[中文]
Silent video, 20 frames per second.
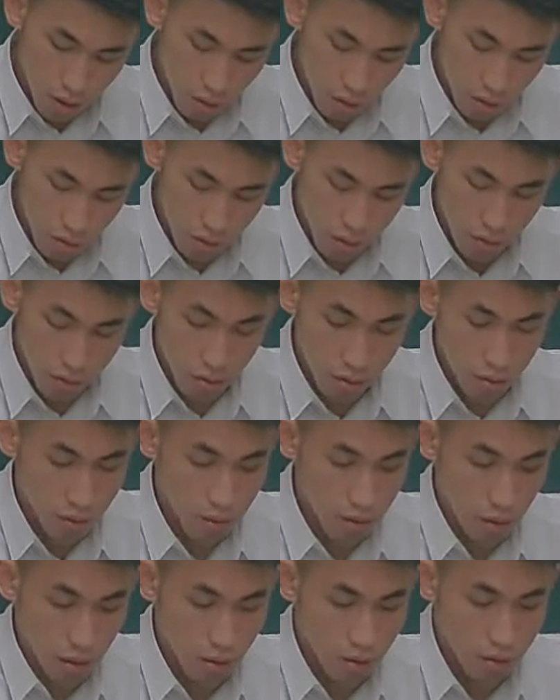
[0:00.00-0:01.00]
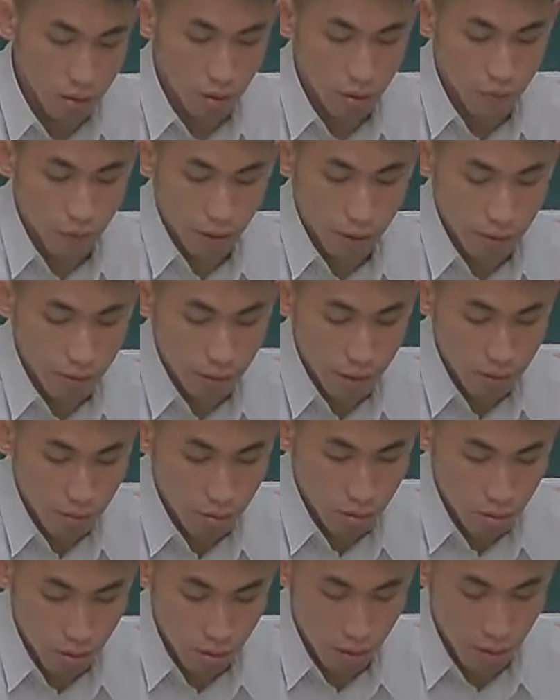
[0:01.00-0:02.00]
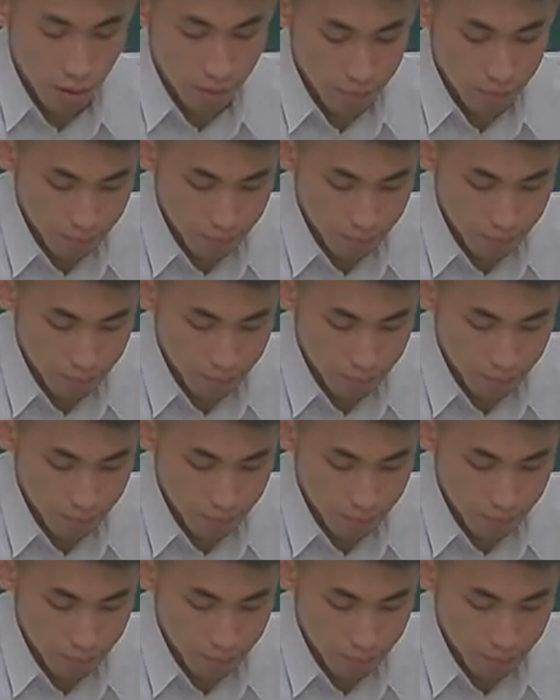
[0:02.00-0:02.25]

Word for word: 二十呃，直接翻到三十页。